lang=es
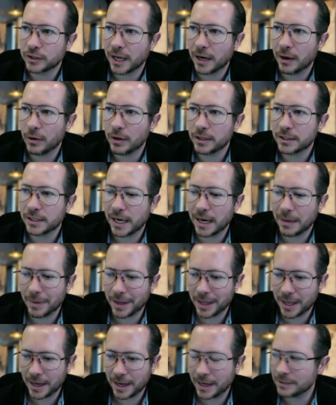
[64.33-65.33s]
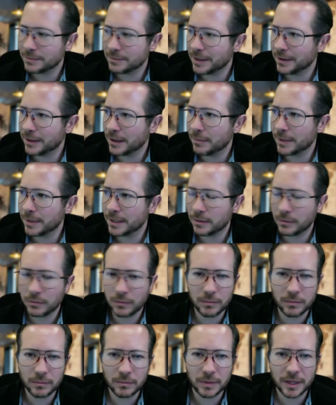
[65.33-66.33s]
lo hice en la mañana, les mandé
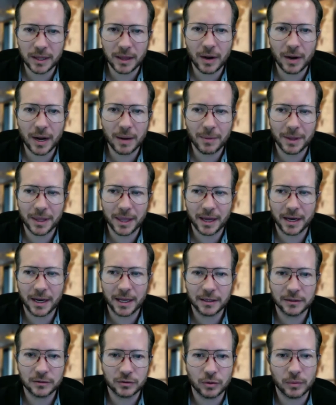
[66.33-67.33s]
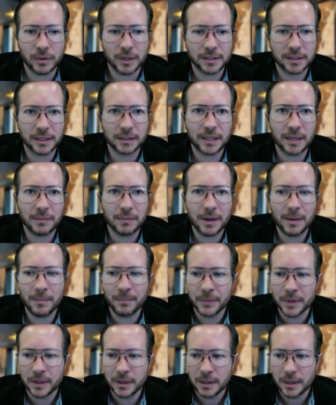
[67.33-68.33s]
un video en la mañana sobre este
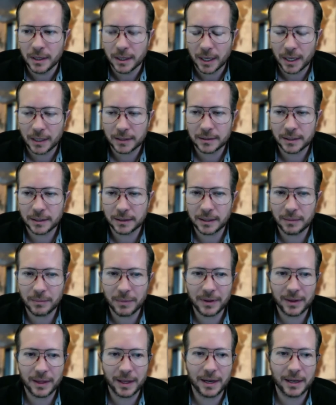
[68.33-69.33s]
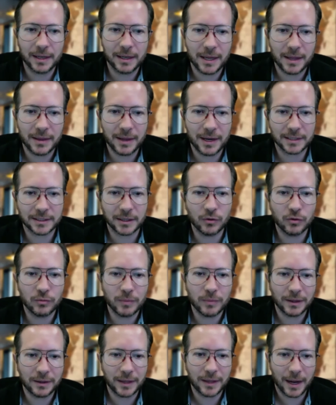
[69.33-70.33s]
tema, que es el tema del Día de la Salud
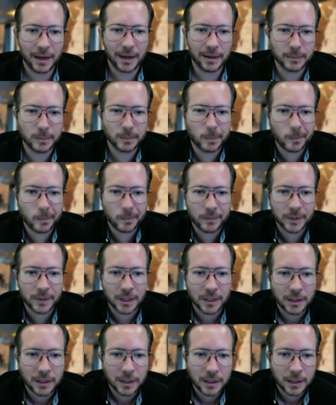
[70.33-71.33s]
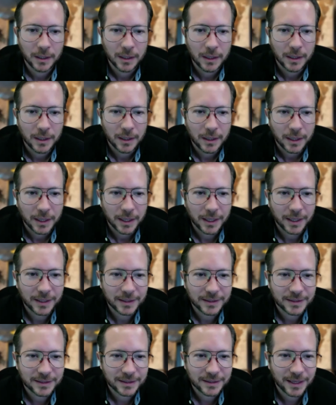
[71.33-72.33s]
Mental.
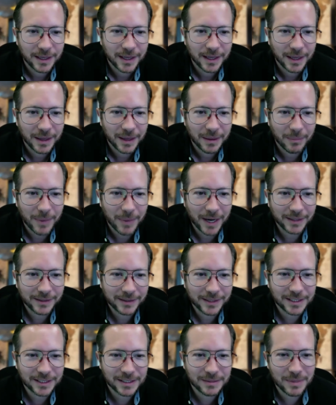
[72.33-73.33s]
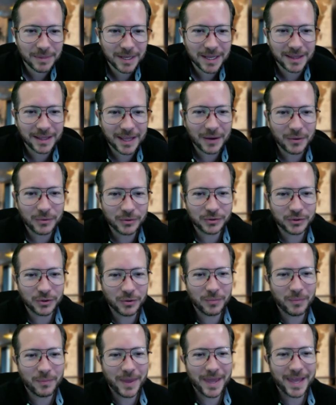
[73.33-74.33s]
Este, Marta Smith, qué
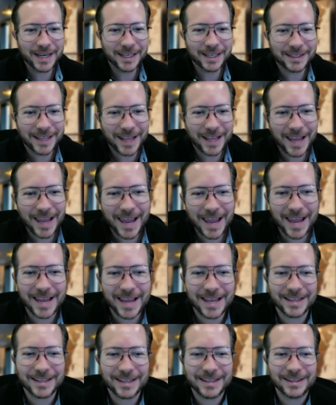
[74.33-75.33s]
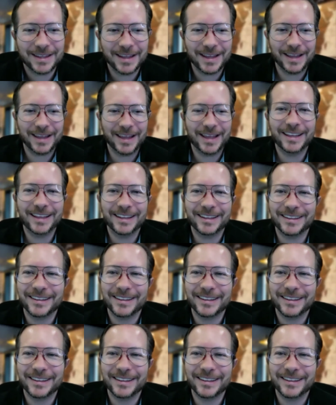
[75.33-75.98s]
gusto verte. De,